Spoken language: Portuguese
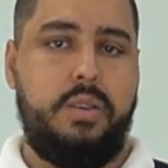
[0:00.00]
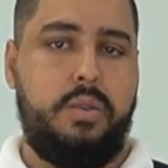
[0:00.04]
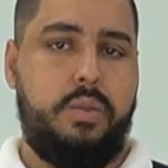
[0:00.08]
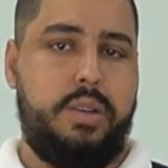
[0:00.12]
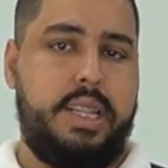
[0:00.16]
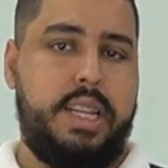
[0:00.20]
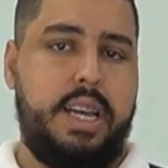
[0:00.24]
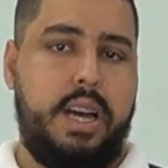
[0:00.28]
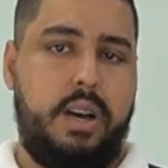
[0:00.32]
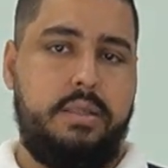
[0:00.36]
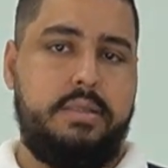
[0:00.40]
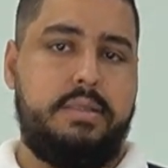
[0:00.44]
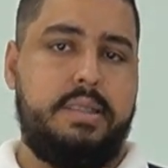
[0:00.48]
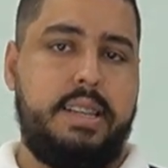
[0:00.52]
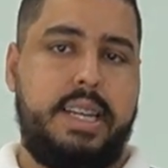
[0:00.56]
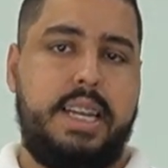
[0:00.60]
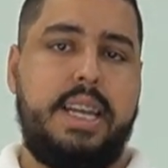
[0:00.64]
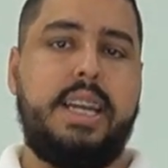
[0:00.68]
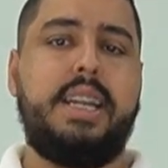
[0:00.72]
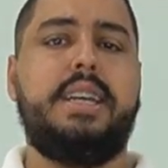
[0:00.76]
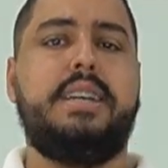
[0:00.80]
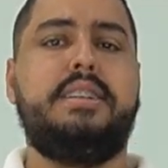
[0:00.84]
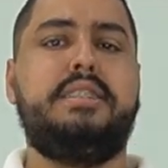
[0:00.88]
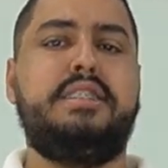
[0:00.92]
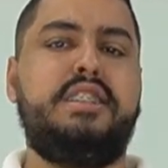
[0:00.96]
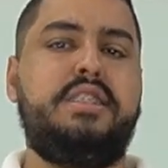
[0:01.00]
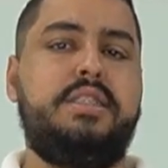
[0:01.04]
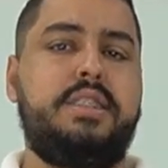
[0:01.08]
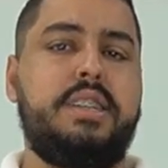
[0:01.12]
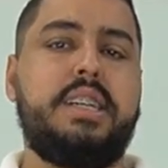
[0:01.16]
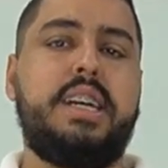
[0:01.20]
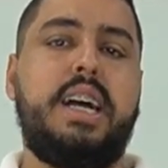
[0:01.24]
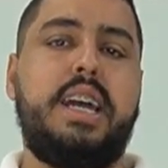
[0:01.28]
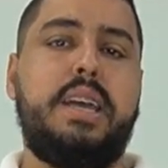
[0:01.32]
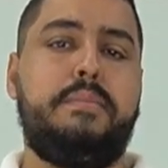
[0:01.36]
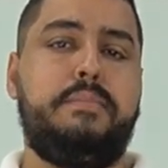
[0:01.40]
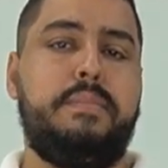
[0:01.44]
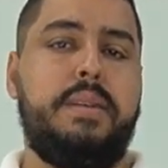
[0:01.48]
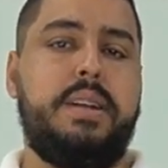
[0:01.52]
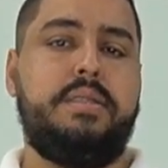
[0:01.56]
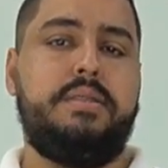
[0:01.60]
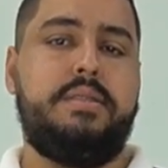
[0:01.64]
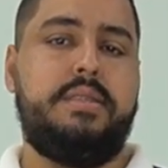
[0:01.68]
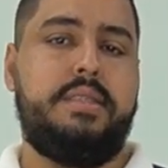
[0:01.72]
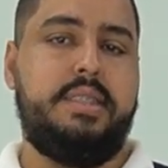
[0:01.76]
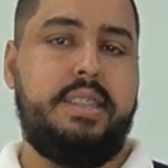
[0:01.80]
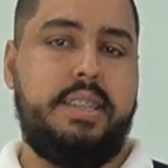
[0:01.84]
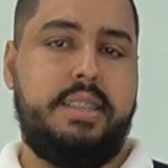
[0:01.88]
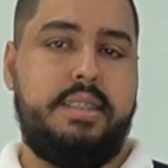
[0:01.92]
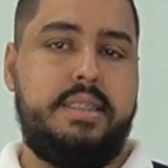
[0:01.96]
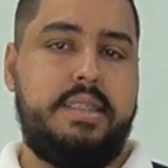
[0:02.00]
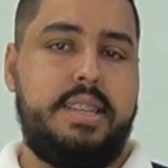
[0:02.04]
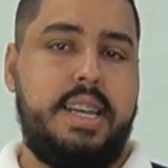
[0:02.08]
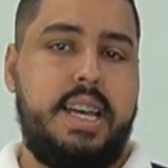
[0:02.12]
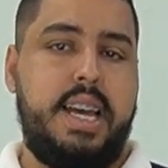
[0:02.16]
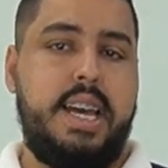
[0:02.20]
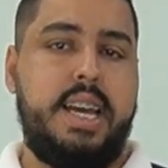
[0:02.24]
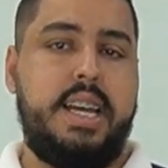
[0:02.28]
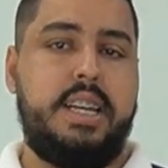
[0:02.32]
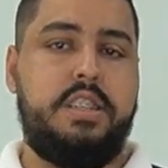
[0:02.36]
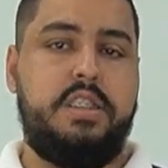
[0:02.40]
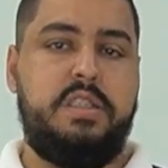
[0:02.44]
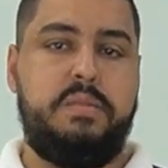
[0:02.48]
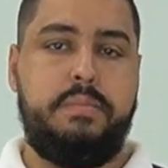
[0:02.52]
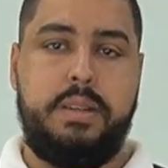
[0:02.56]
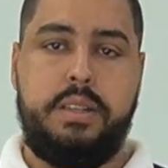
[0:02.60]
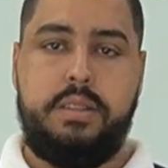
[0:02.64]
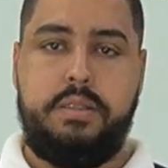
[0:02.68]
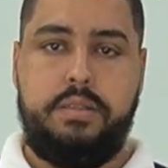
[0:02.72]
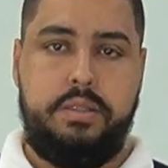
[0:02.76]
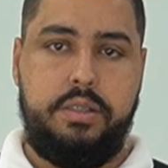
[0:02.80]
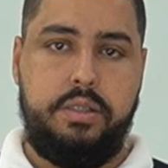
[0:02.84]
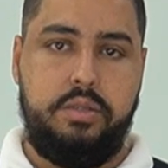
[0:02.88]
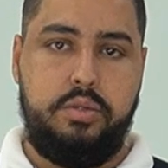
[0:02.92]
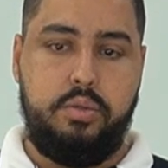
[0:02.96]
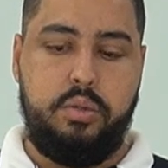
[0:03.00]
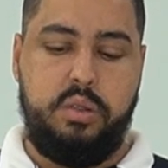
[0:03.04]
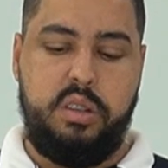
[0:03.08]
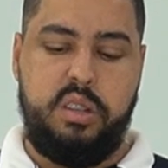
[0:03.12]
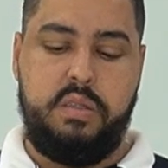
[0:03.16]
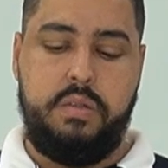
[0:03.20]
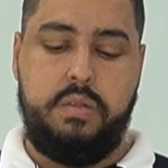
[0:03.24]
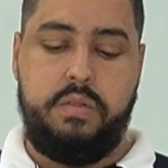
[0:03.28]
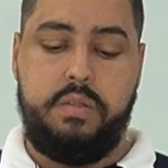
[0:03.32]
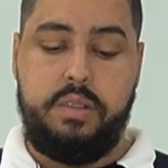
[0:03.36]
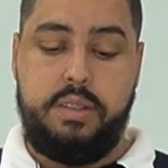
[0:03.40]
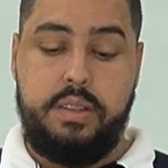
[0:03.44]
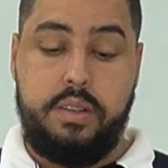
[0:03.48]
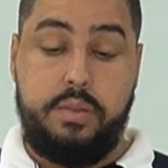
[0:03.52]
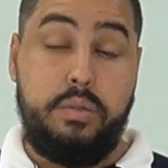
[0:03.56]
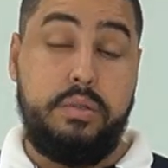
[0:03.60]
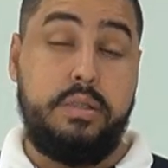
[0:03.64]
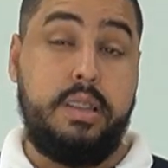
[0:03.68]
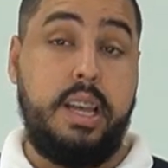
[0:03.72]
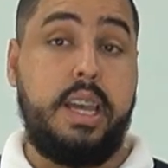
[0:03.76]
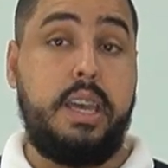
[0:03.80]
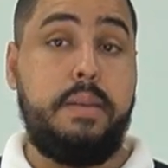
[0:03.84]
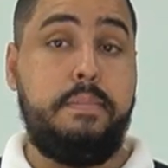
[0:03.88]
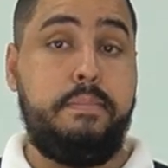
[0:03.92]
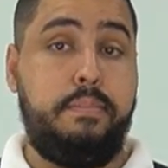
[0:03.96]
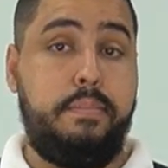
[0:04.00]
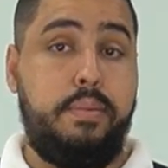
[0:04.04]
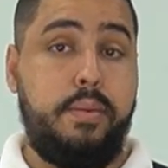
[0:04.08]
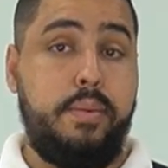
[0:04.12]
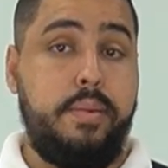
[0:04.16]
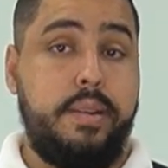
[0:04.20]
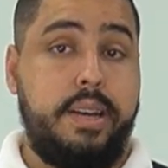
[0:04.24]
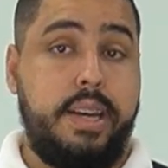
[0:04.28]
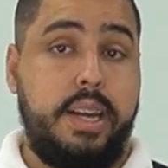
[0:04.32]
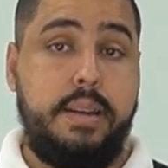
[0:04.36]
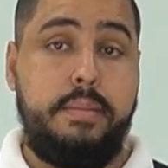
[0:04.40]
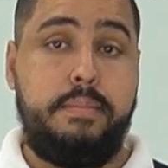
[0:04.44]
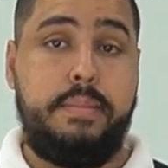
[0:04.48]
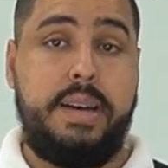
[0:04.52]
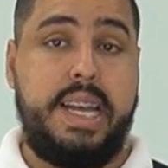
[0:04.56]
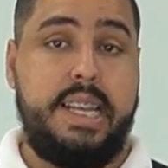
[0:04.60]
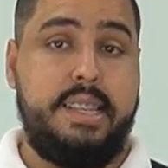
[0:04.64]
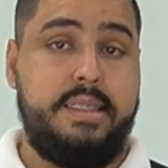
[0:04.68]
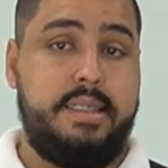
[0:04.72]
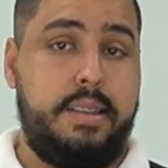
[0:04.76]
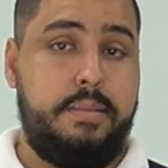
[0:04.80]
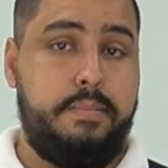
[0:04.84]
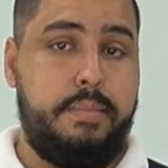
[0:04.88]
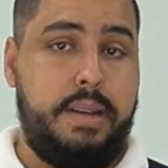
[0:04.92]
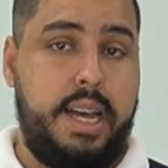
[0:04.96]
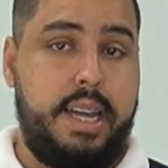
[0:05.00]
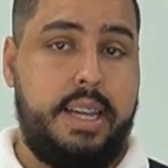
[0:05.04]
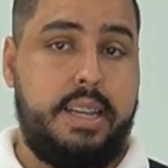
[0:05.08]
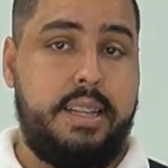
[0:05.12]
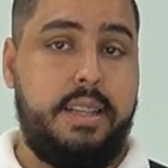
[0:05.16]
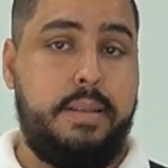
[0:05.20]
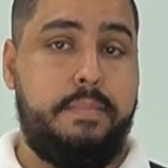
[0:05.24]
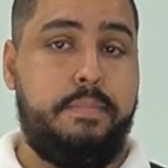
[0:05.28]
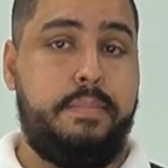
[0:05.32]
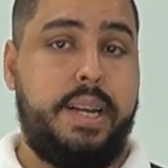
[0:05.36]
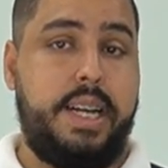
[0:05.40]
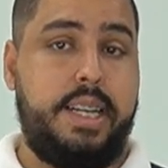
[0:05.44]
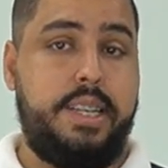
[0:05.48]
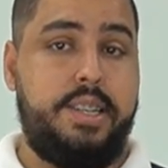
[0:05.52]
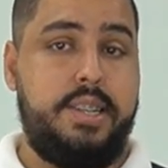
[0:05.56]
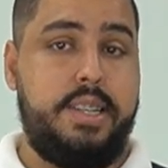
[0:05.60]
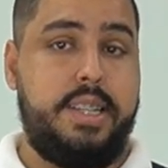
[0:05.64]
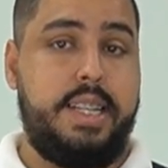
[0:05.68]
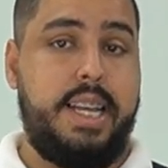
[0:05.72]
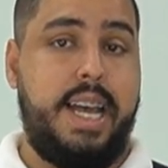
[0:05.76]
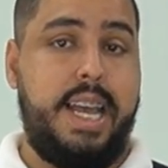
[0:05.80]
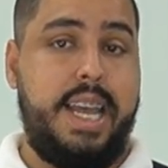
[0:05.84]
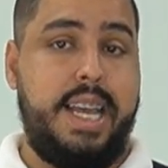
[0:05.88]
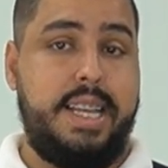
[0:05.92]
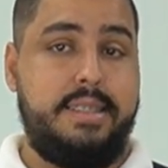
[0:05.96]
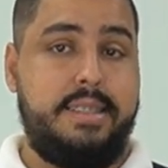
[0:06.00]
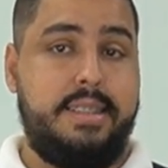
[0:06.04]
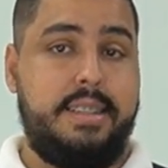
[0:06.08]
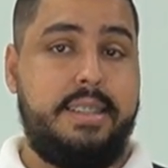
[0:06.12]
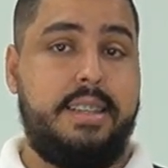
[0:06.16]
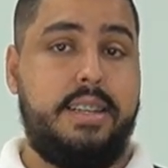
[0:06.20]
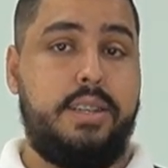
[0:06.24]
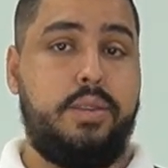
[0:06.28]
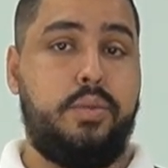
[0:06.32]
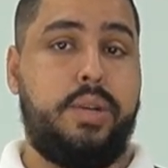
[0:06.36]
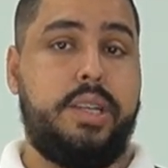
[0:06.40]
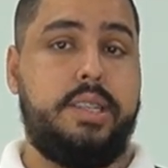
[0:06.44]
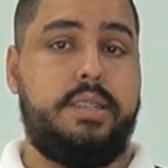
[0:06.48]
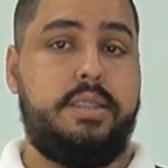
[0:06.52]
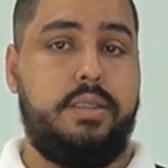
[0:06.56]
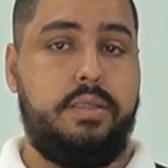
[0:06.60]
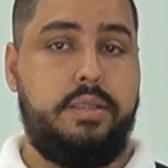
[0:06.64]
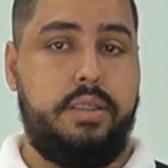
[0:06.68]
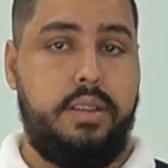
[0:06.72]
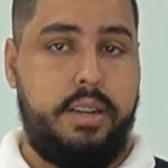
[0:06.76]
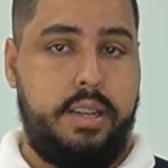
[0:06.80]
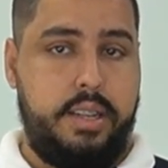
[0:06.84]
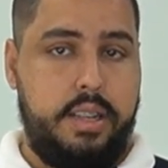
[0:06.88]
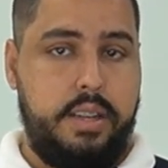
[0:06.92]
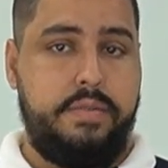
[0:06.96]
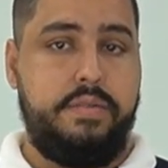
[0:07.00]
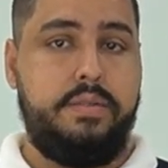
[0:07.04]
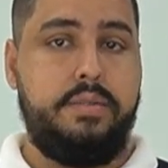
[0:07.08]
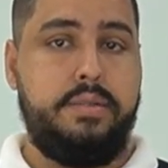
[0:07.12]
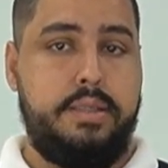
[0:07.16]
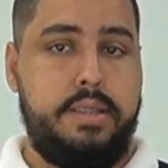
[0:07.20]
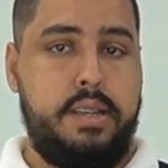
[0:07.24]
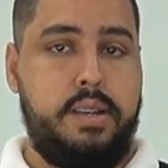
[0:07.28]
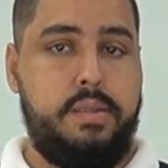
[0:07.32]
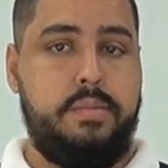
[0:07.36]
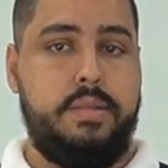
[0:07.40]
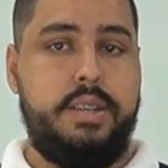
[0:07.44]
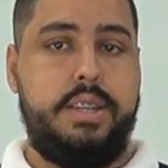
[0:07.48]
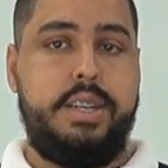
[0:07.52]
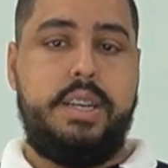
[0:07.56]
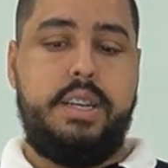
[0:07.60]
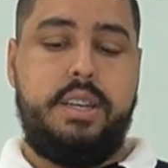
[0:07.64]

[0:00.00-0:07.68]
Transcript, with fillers: O ideal seria ali a gente chegar em menos 17, menos 18. Você consegue programar essa máquina para te dar essa atenuação na hora da fusão.